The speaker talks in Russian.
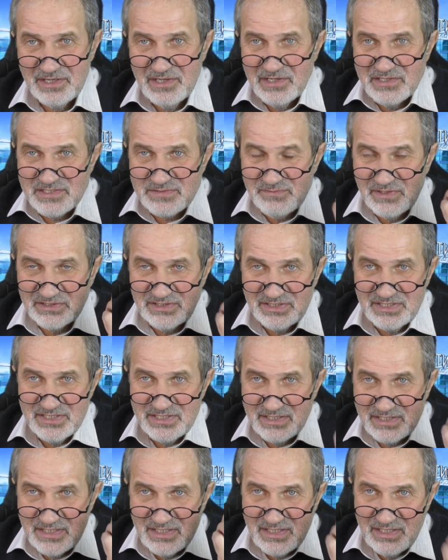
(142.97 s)

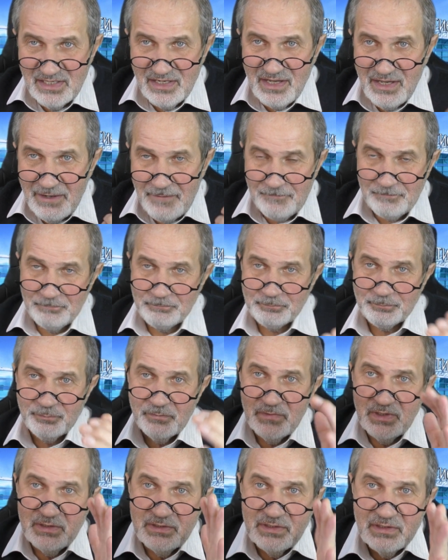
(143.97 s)
Смотрите, я
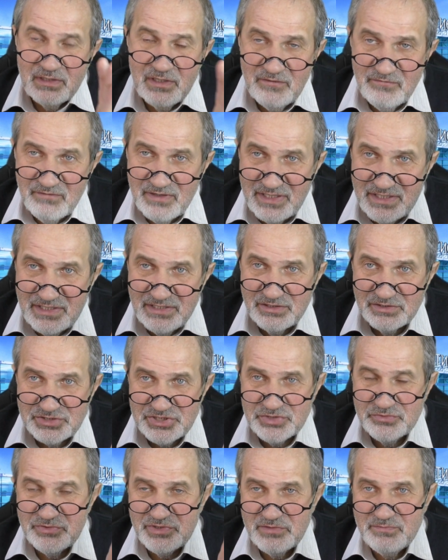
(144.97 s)
говорил,
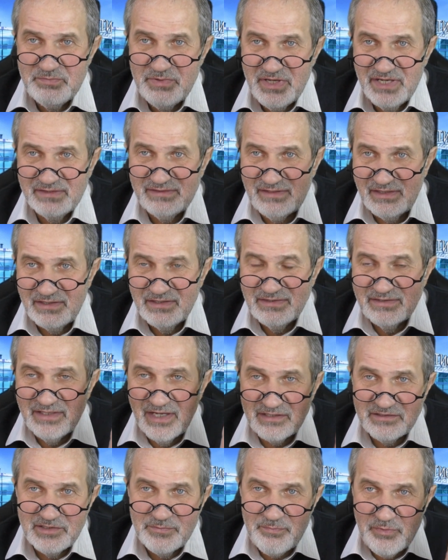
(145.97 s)
что, ребята,
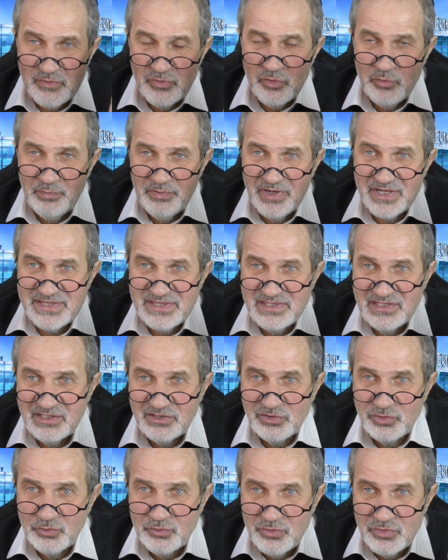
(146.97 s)
надо покупать не
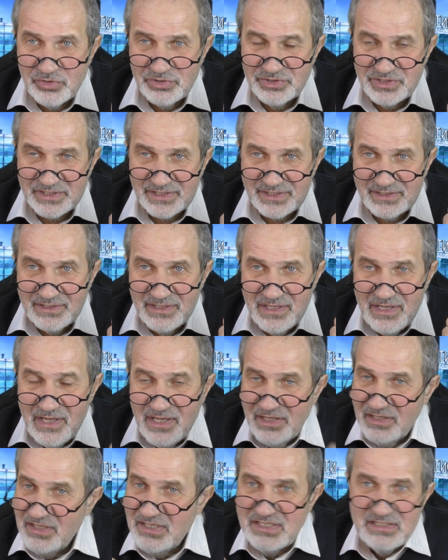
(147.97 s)
доллары,
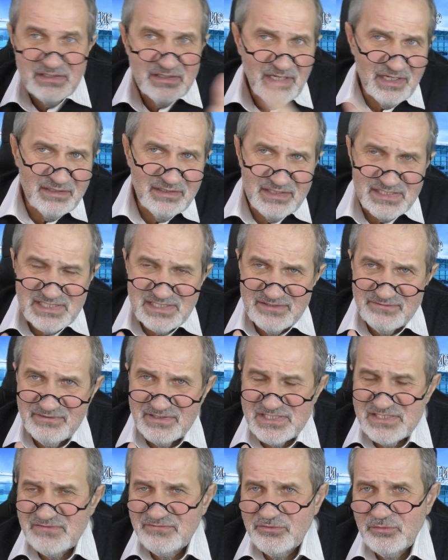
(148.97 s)
и не надо
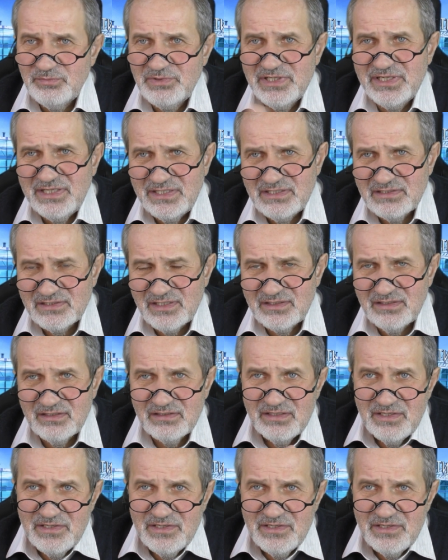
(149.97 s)
оставаться в рублях, не надо